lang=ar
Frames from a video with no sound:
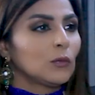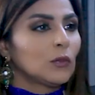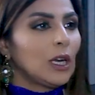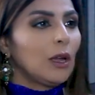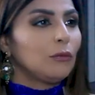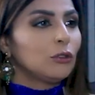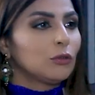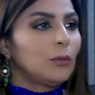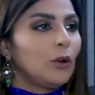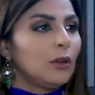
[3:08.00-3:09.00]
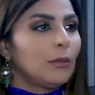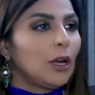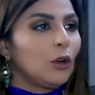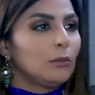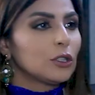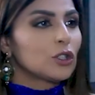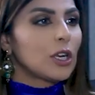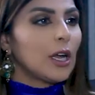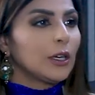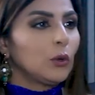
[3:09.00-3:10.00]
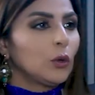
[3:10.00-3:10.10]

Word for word: بالاولاد تلعب فوتبول معهم بالشارع